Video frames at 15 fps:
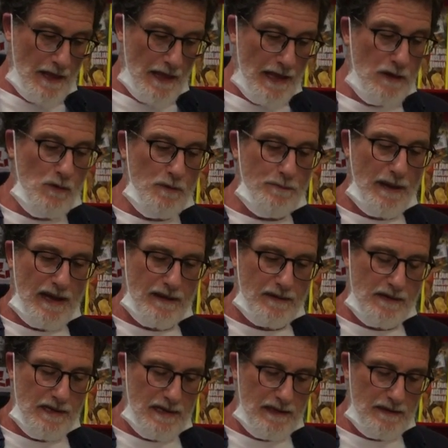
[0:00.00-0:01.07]
e lui
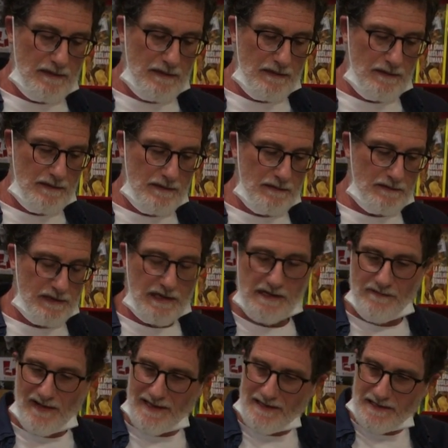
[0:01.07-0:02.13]
parla, eh, tra
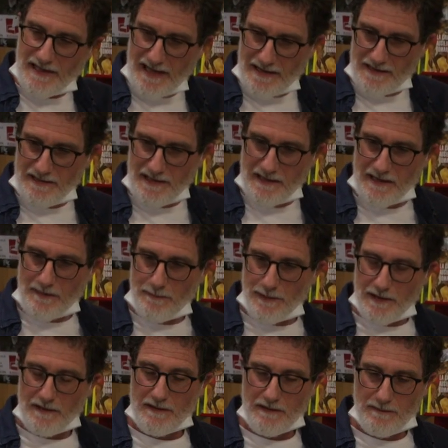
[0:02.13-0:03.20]
le varie tecniche
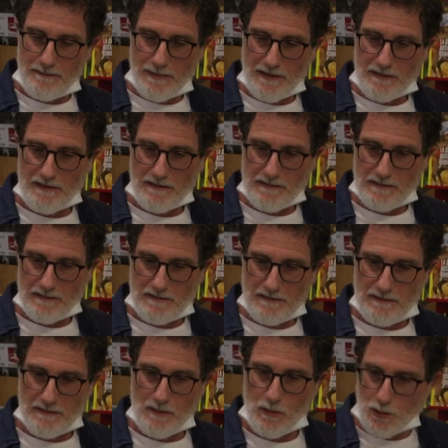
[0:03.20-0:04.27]
per,
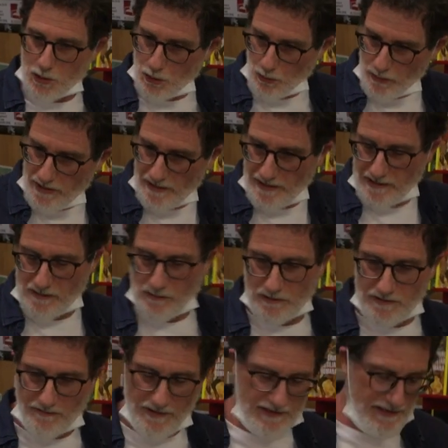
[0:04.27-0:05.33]
per costruire
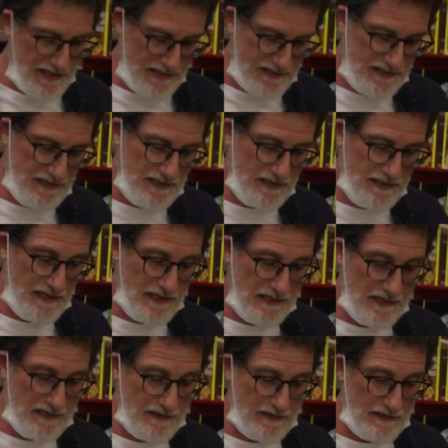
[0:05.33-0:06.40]
racconti fantastici,
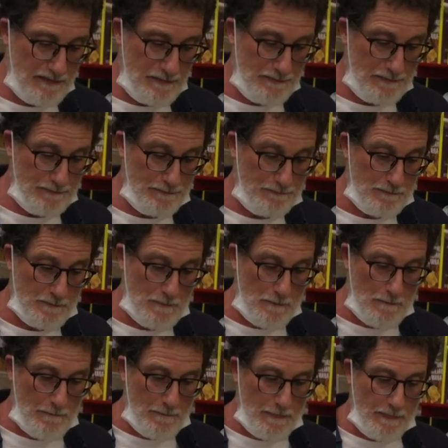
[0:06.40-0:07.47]
del, ehm,
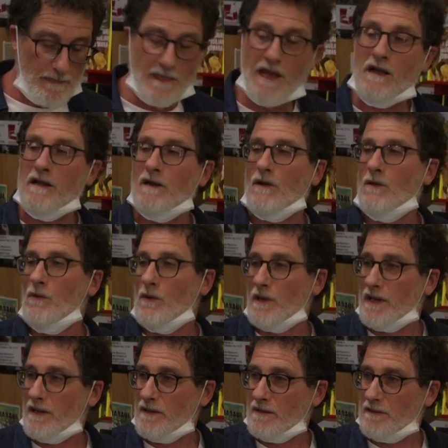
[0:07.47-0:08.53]

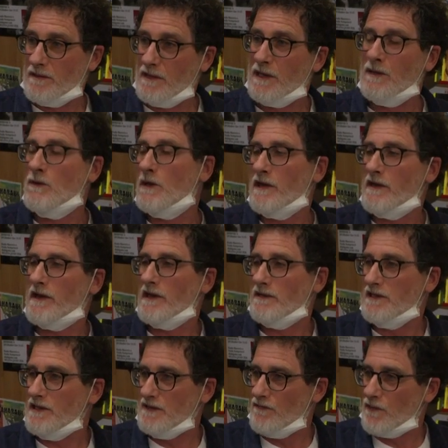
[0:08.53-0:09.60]
dell'errore, l'errore
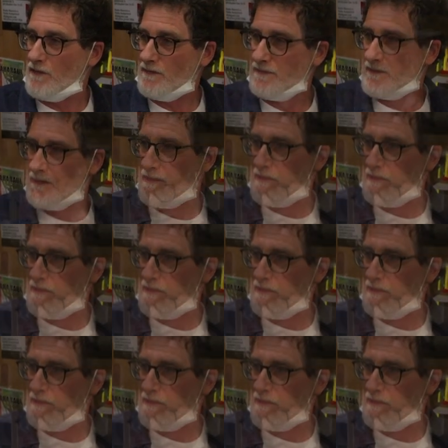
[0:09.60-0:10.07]
creativo